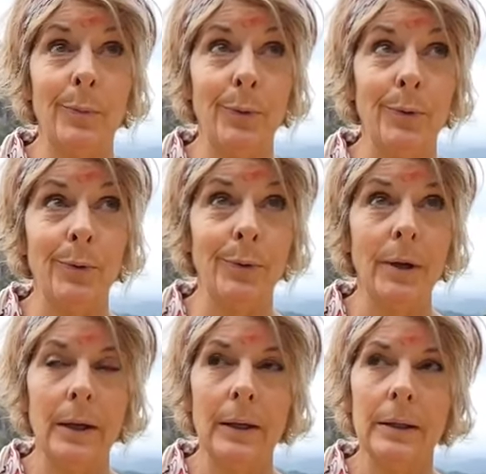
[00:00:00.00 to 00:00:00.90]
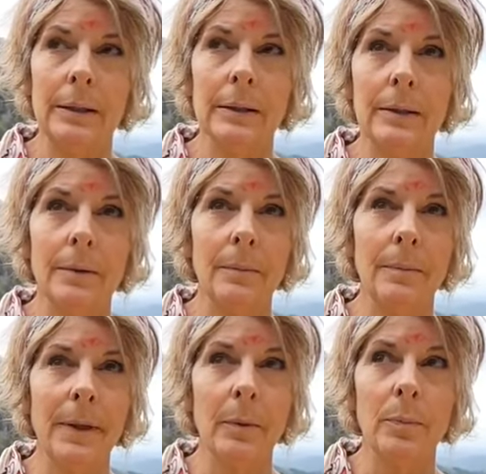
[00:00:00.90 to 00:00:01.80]
peu
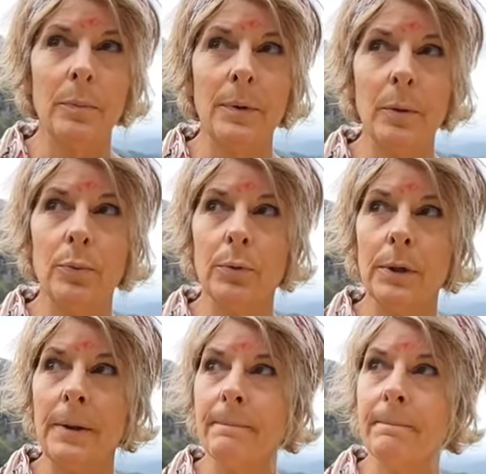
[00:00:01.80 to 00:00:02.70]
bien, bien pourri.